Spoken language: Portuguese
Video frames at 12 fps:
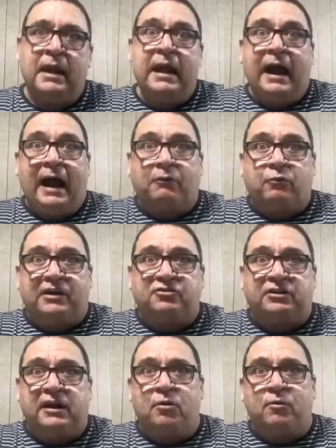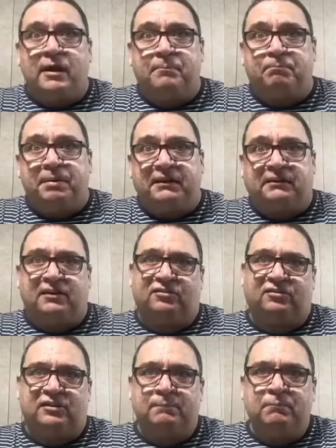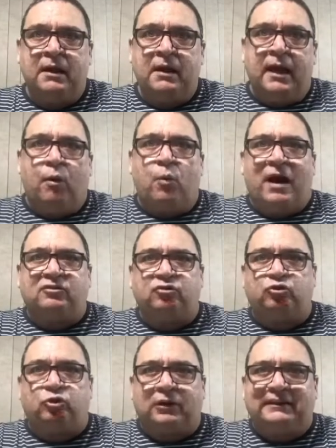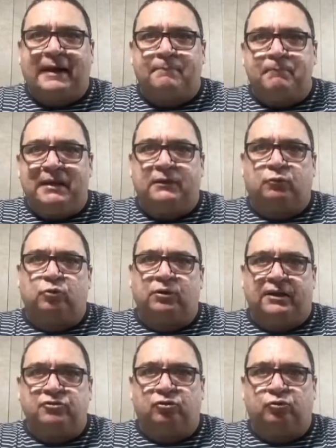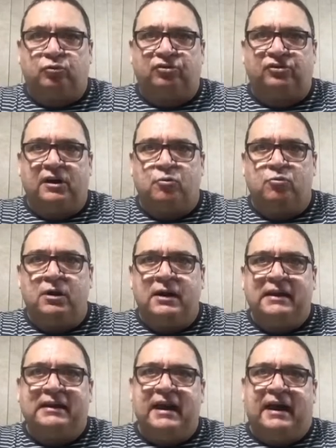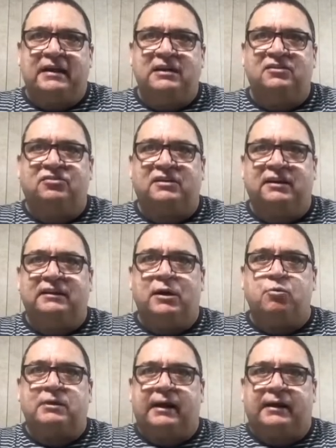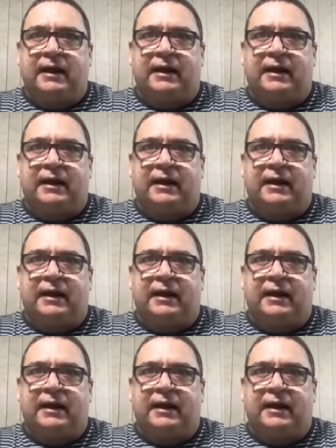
A questão, repita-se, é o assodamento na discussão que arrisca não criar